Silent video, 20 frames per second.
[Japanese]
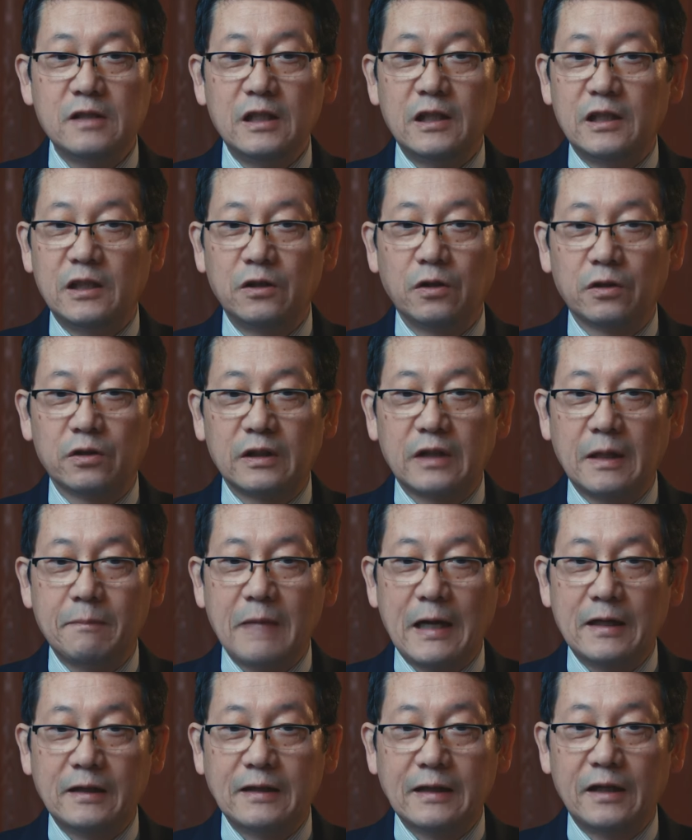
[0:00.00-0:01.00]
に祈って
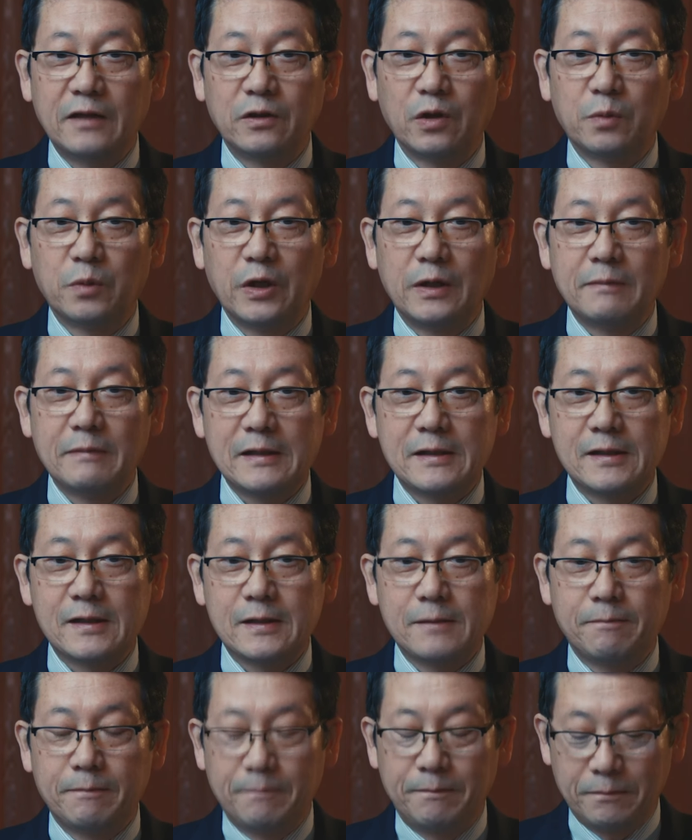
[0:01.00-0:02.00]
まいりたいと思いま
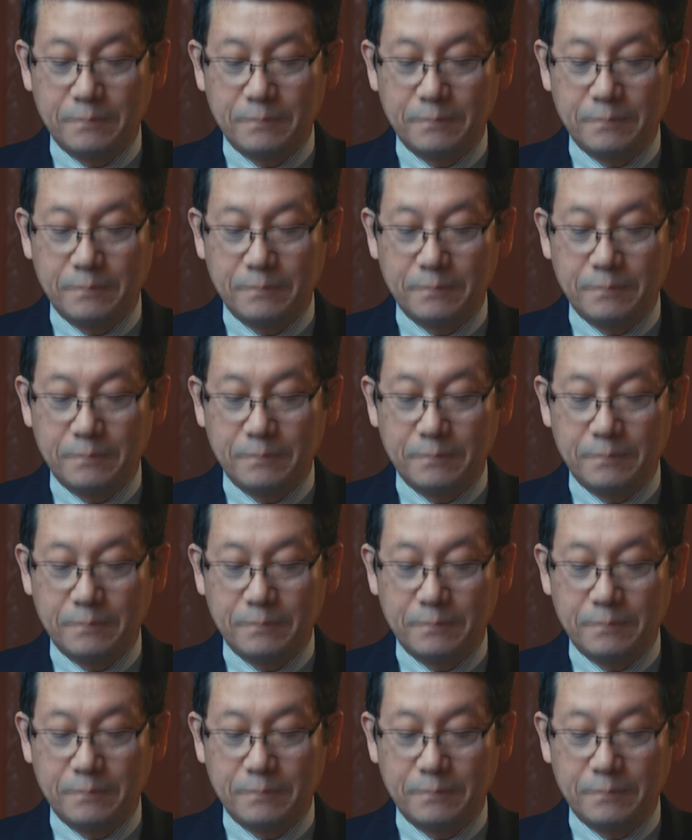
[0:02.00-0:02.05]
す。